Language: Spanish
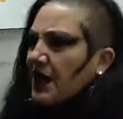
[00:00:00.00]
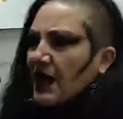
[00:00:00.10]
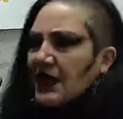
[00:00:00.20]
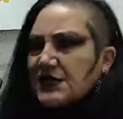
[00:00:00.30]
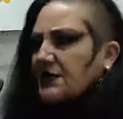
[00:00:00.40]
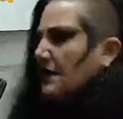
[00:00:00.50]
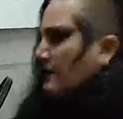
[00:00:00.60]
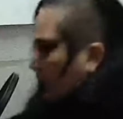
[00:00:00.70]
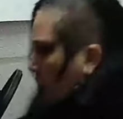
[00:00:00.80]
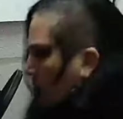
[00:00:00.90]
Legislativa
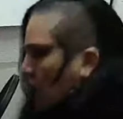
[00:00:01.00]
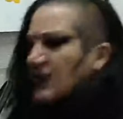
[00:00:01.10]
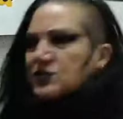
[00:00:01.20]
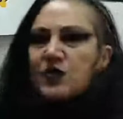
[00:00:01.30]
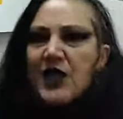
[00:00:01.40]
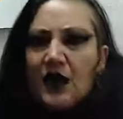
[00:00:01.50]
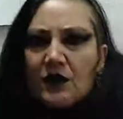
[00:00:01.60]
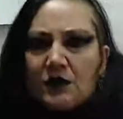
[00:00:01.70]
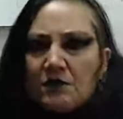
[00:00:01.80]
convoque a su diálogo,